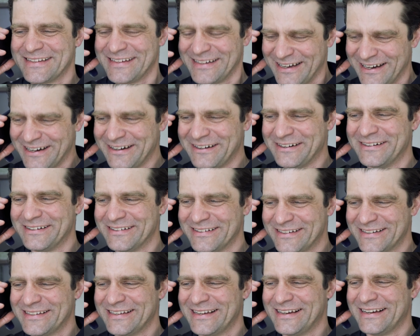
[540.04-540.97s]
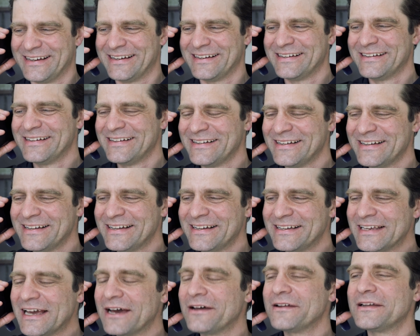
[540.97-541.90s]
Genau, ja.
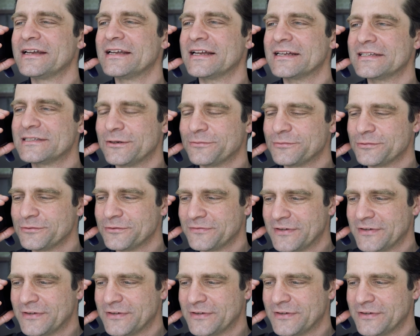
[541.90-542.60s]
Ja, da dachte ich, ob du